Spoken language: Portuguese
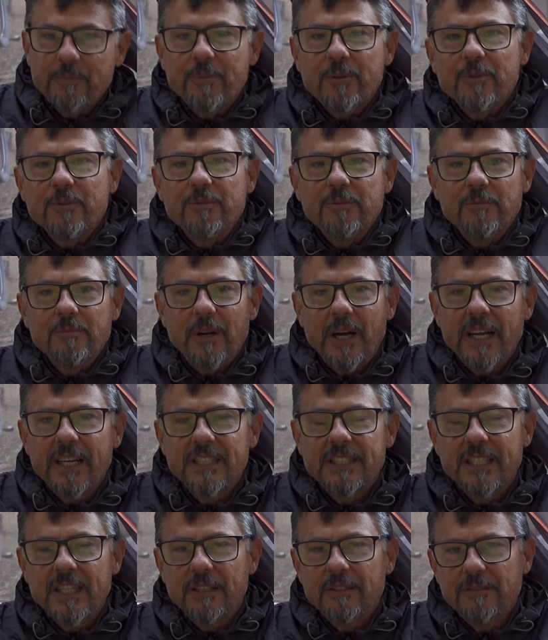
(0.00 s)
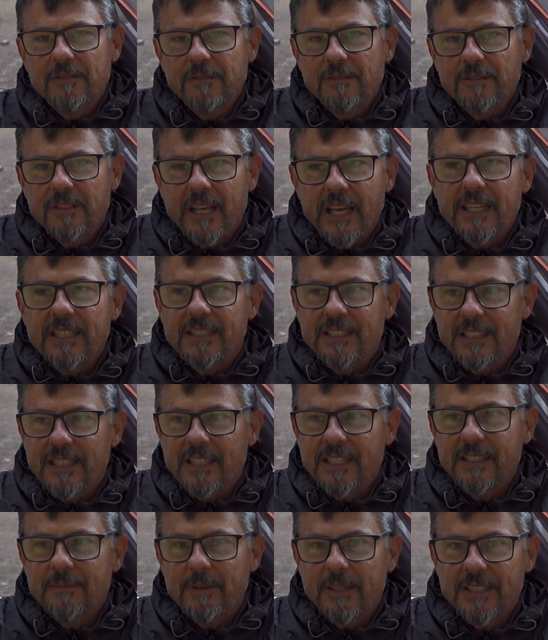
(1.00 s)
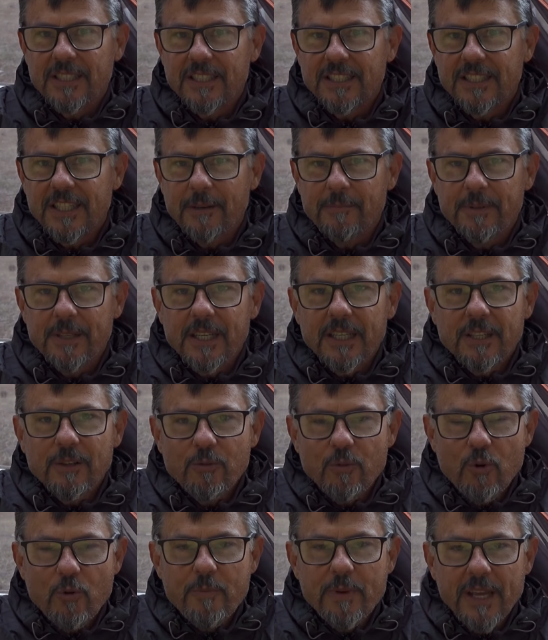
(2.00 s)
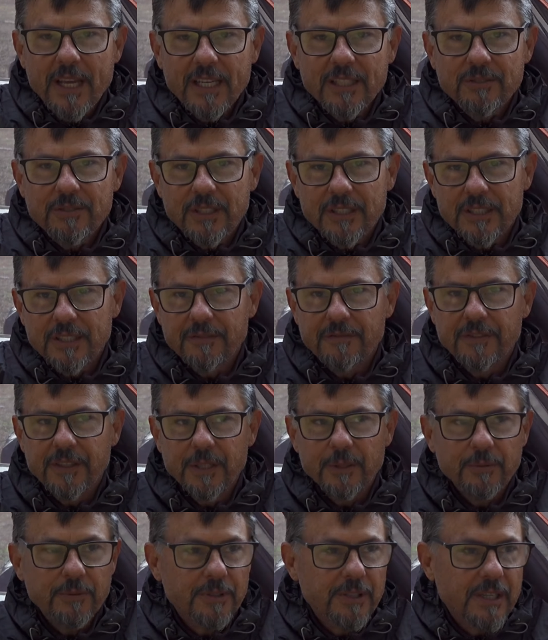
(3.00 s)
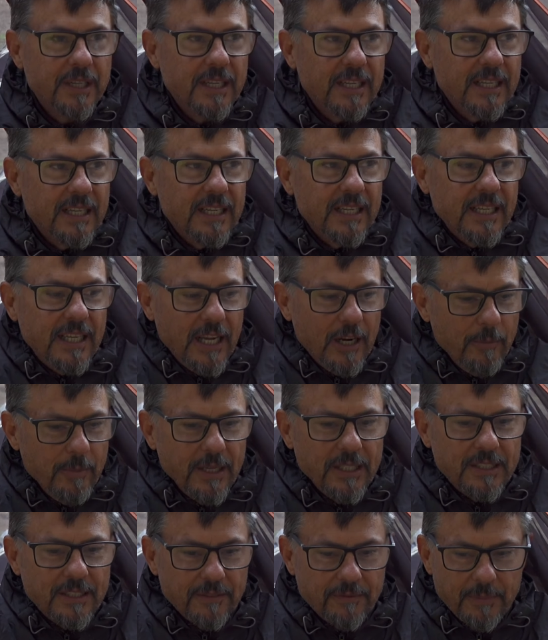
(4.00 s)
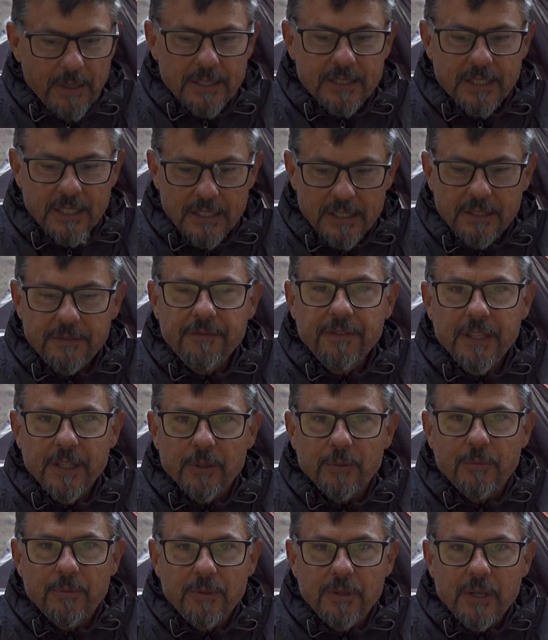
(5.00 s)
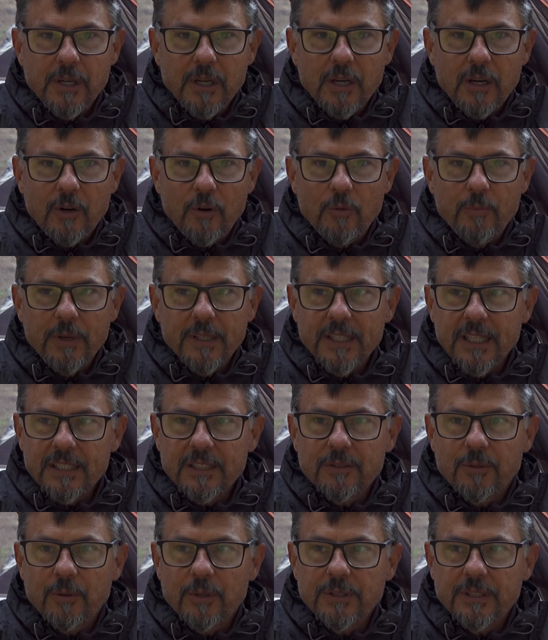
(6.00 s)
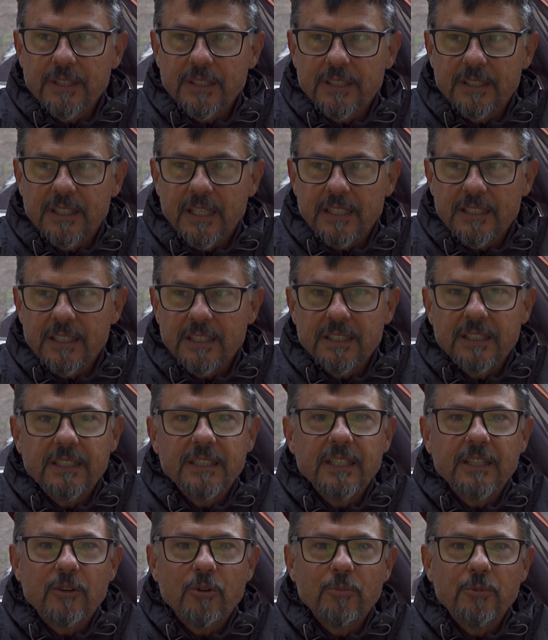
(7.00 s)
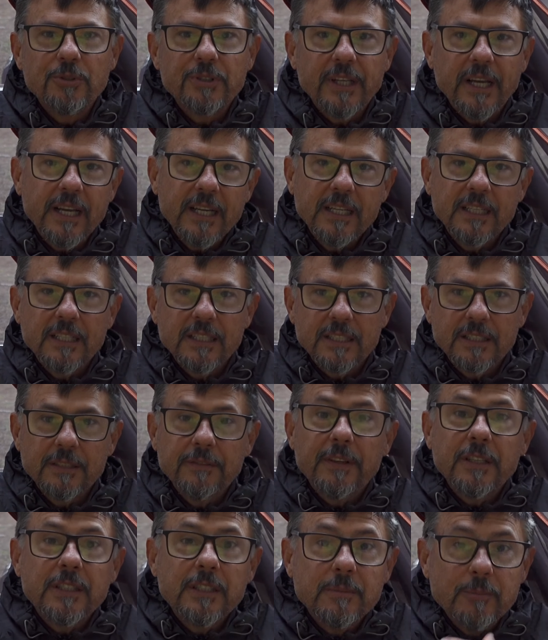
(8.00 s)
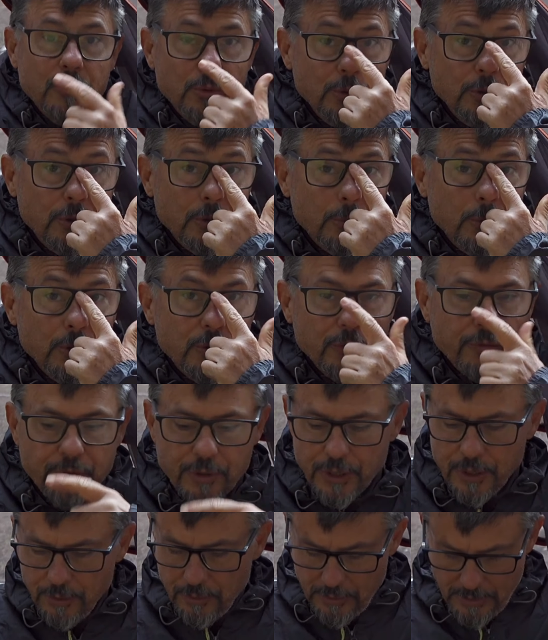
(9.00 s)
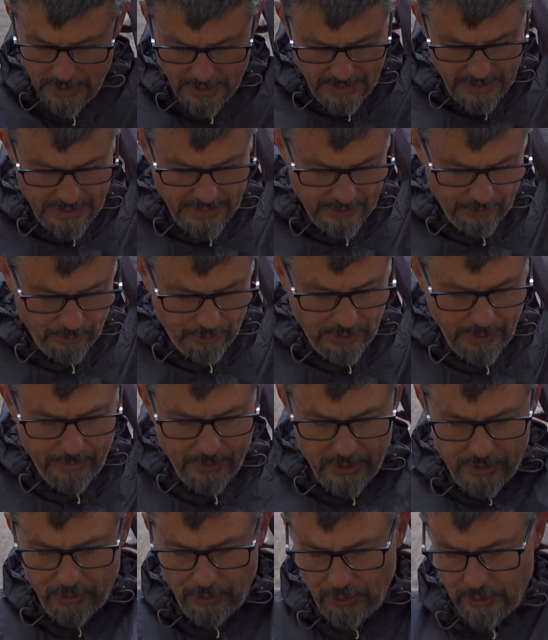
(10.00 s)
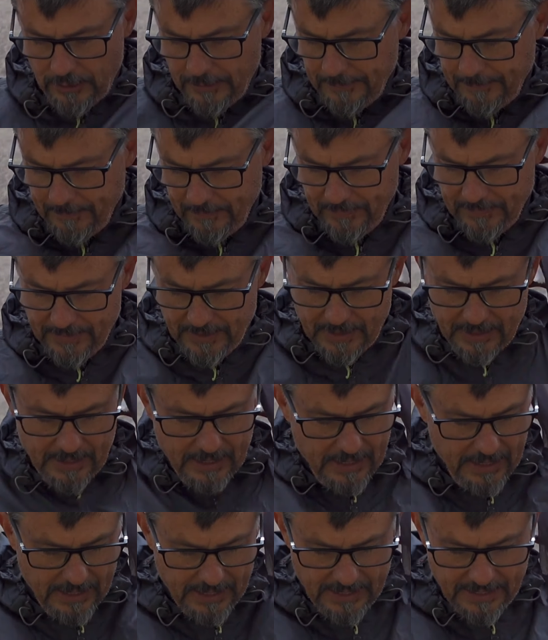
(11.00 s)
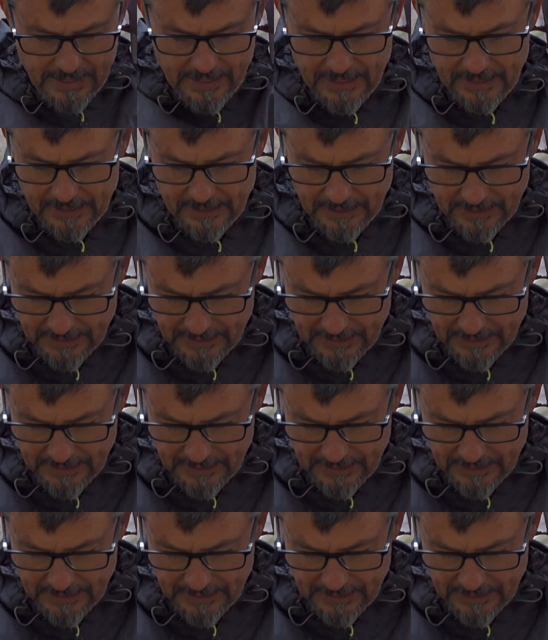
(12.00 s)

para uma região quente, né? Mas a gente sabia que o começo ia ser frio. E realmente, bastante frio. Uma das coisas que a gente tinha como técnica, se tivesse muito, muito frio, é justamente, ó, esse